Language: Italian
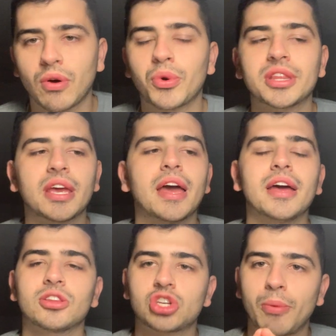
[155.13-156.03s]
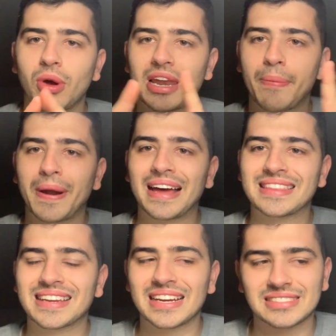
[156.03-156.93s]
quindi diciamo che la
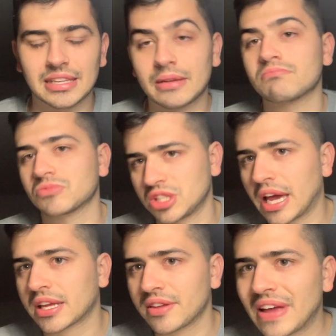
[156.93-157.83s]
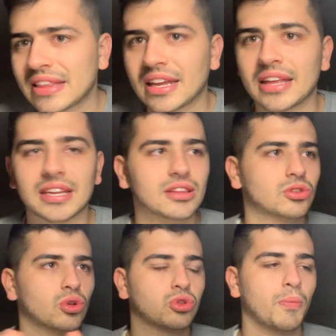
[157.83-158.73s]
pratica è stata sì archiviata nei
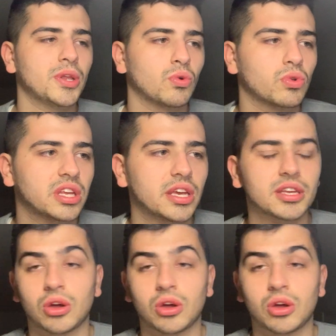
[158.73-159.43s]
38 minuti,